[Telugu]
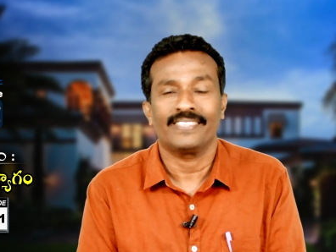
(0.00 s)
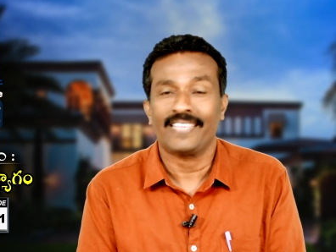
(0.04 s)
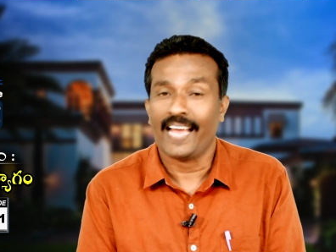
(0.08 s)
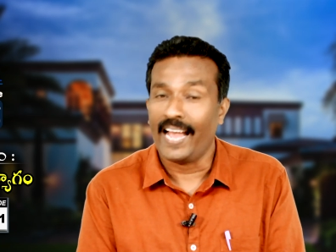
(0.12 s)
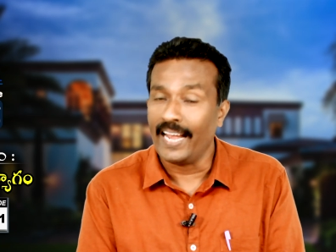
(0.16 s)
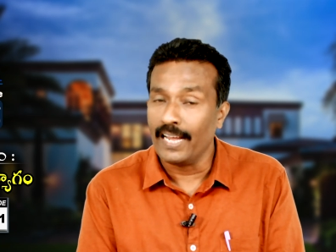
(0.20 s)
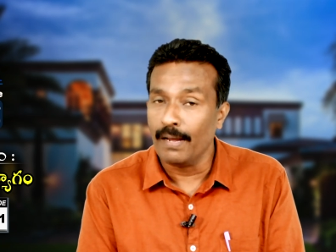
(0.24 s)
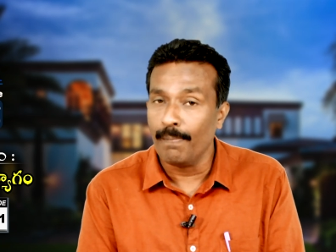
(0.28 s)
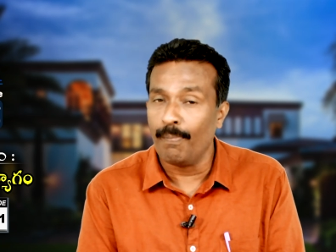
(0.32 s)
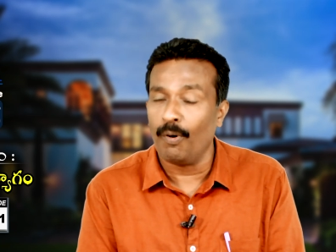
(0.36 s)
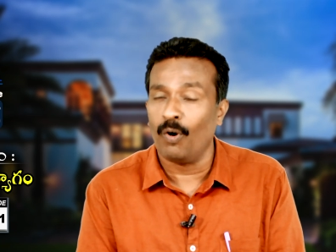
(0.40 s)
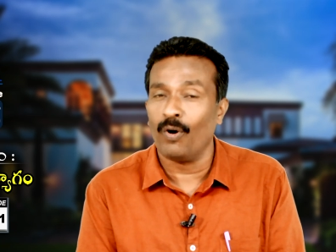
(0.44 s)

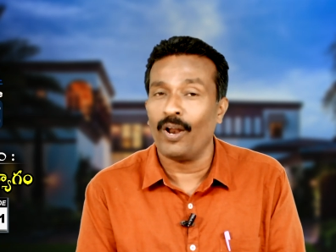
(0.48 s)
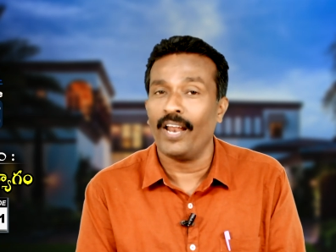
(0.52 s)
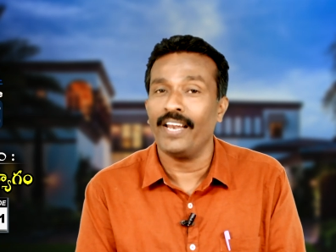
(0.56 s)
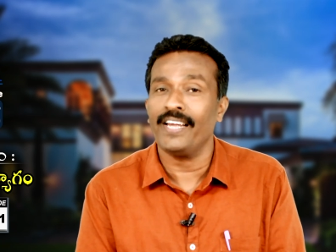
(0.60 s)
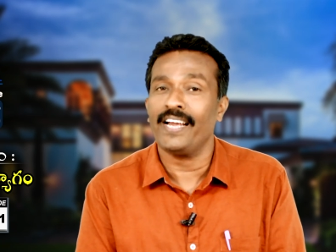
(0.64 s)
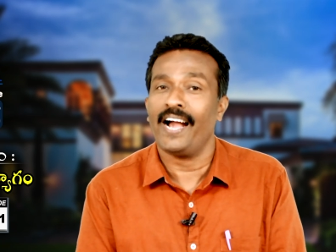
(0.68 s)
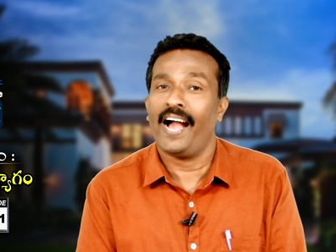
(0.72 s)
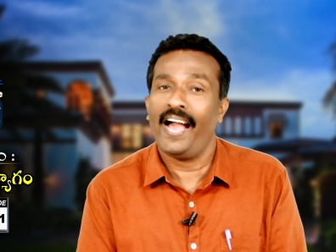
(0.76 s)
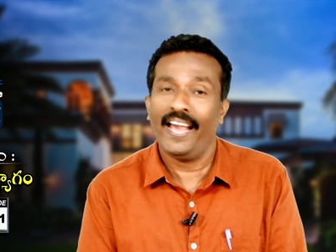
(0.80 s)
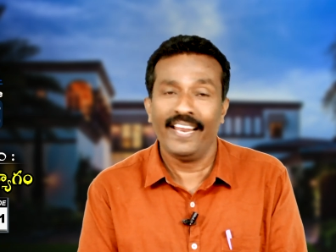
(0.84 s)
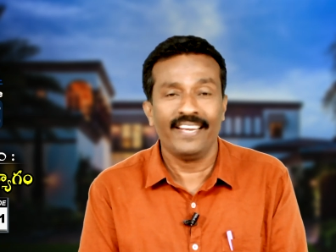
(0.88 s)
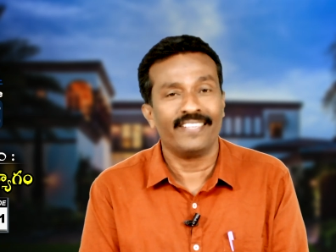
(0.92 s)

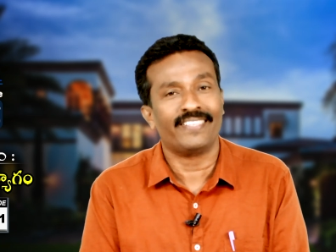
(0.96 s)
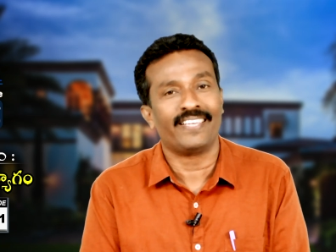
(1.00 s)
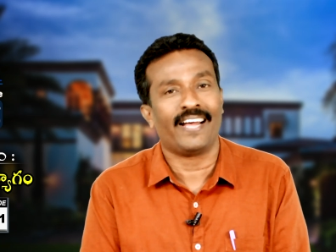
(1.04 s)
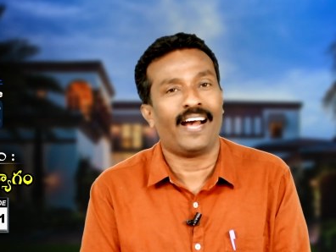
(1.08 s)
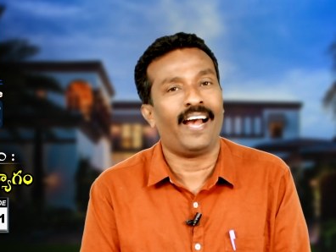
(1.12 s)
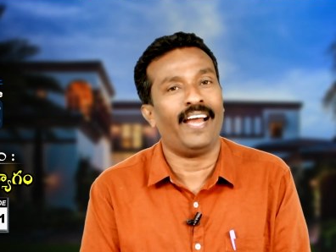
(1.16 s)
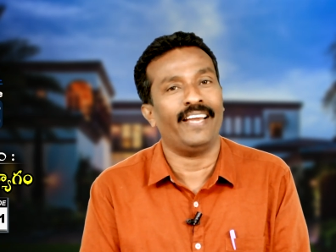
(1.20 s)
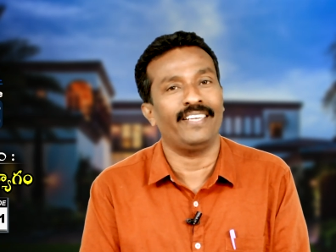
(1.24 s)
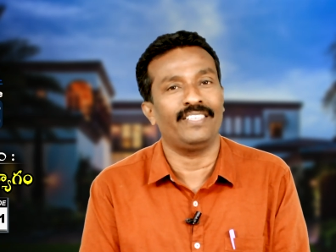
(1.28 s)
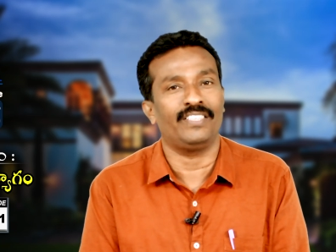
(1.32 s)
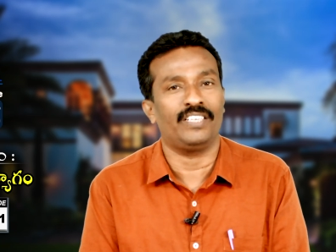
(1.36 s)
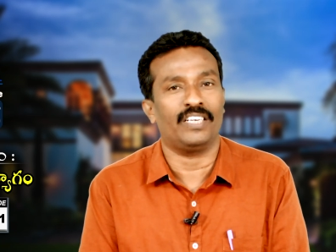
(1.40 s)
సాగిపోవడానికి ఆయన
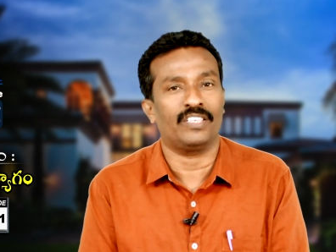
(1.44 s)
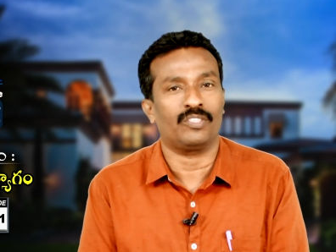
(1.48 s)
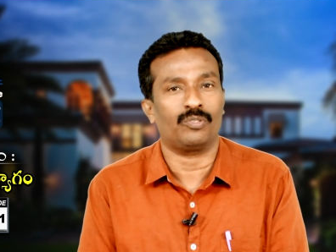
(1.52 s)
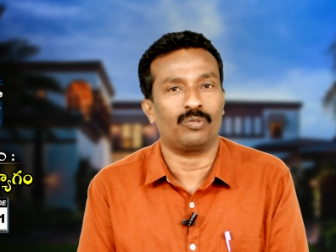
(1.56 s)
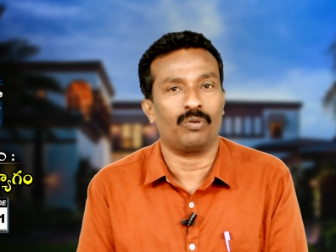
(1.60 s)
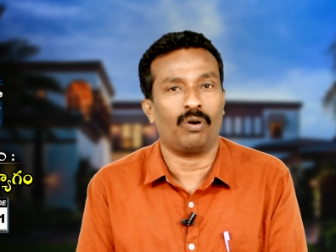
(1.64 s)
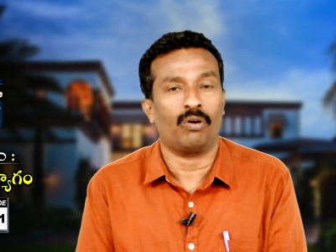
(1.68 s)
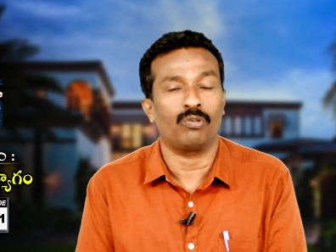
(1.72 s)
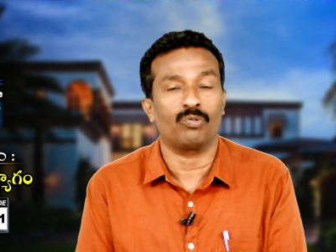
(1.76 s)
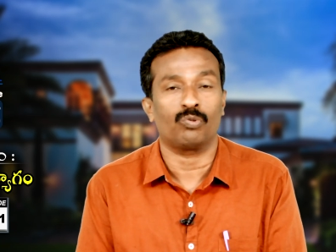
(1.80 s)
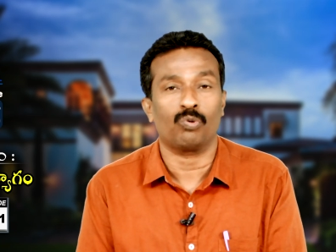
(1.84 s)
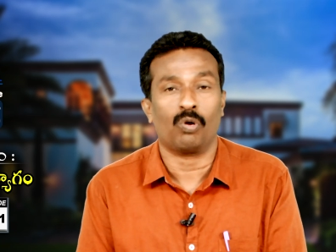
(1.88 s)
సహాయం
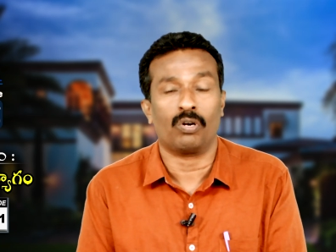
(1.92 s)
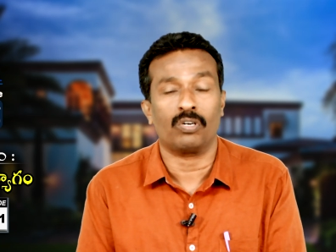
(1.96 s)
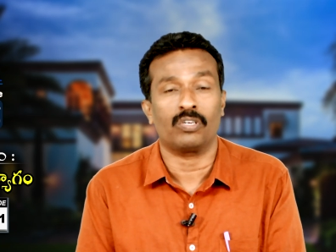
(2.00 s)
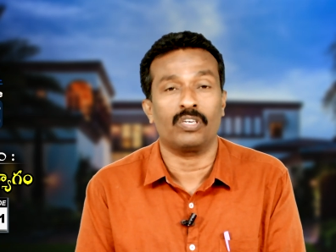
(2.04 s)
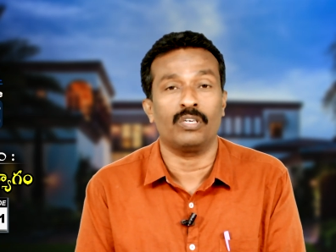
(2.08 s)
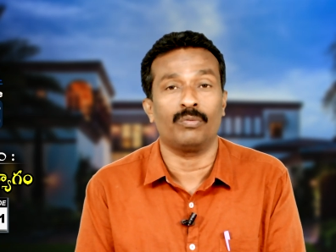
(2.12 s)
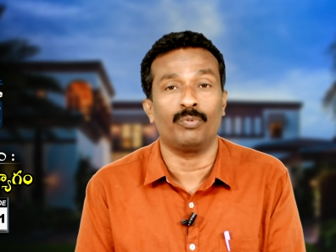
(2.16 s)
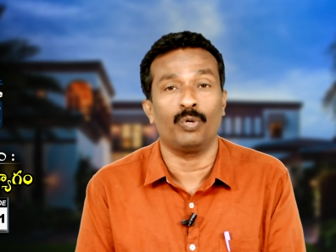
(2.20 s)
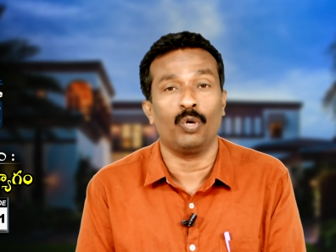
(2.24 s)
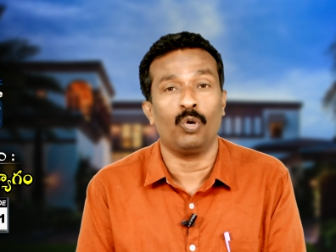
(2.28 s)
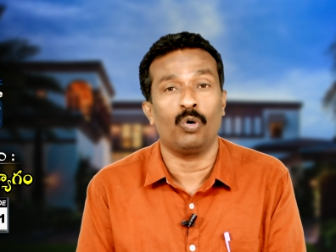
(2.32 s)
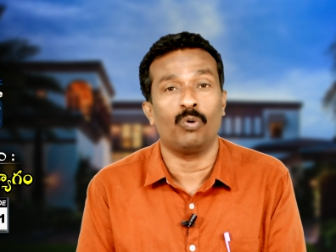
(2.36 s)
చేస్తున్నాడు
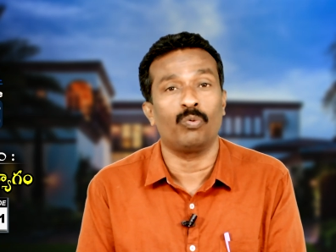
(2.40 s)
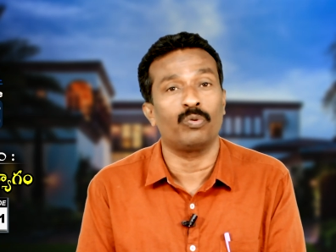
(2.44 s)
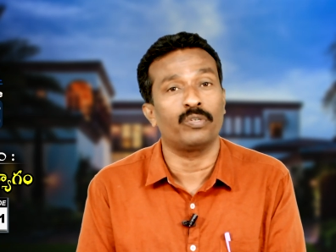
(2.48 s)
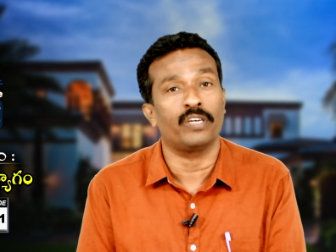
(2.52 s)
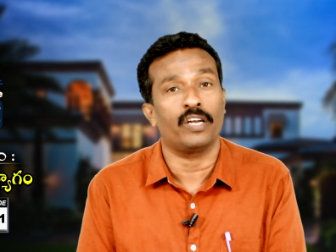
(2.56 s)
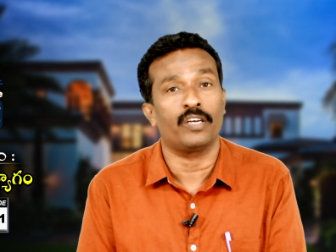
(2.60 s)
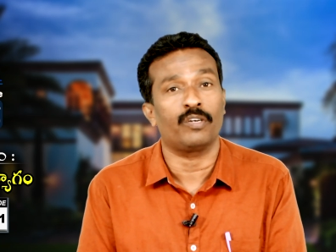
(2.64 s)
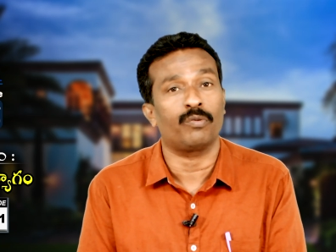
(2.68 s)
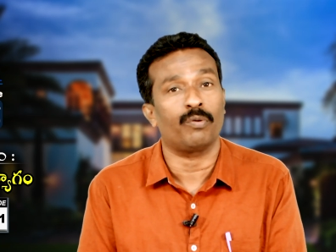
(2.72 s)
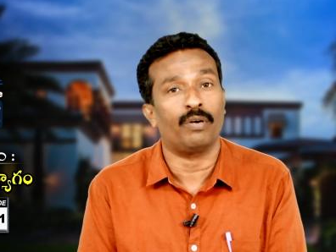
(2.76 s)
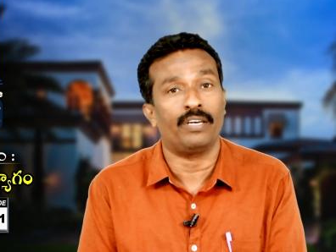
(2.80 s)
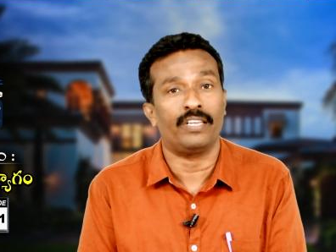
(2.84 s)
స్వర్గములో
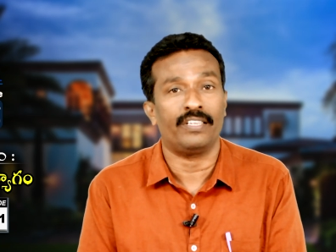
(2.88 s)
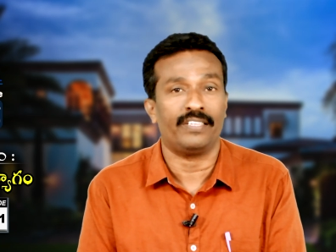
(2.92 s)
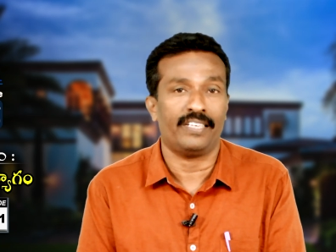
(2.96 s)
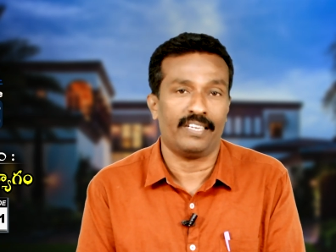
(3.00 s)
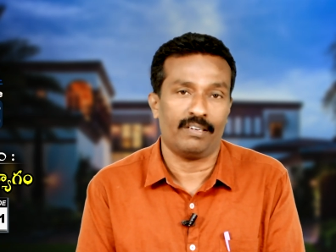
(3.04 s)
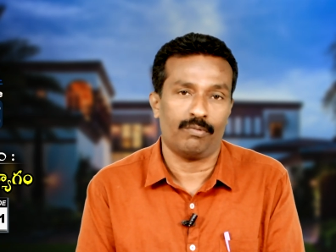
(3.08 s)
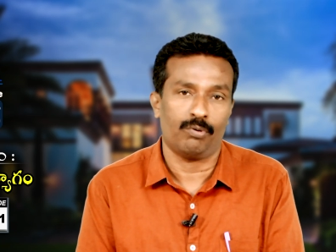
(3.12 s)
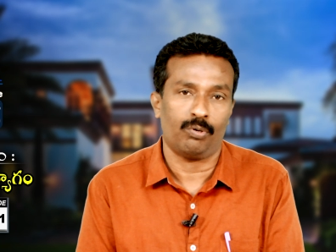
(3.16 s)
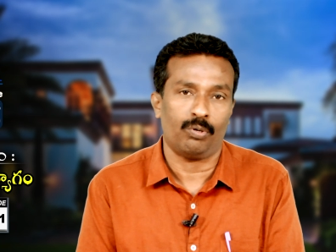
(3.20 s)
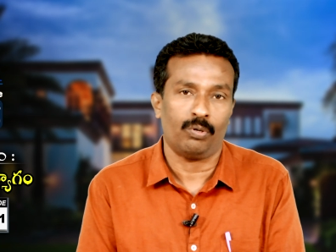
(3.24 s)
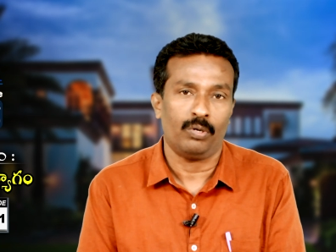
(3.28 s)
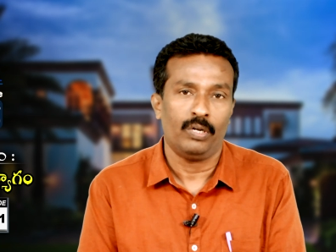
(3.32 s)
ఉన్నటువంటి
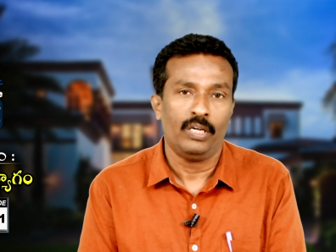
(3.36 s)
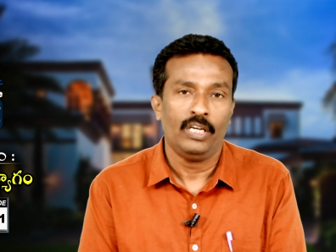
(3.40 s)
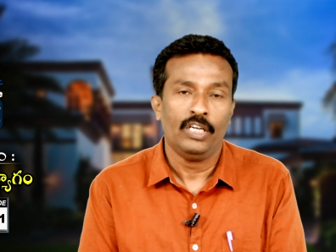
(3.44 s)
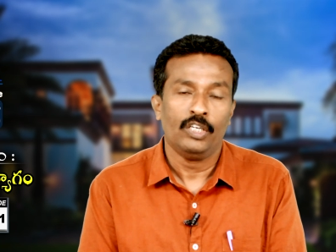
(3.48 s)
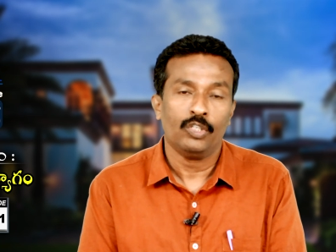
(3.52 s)
దేవుడు